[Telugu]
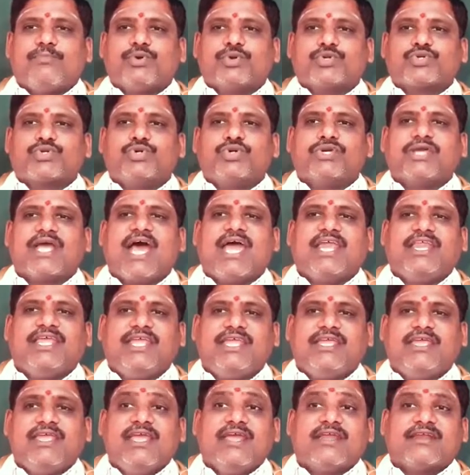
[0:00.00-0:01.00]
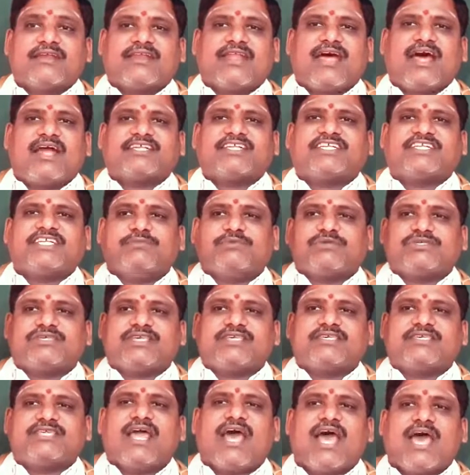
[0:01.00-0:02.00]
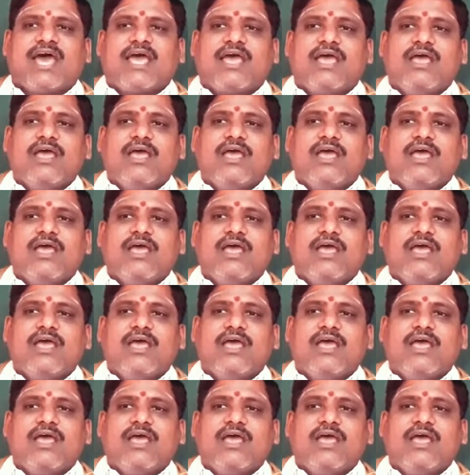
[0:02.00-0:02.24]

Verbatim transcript: పురుషుడు కానీ నాట్యము చేసిన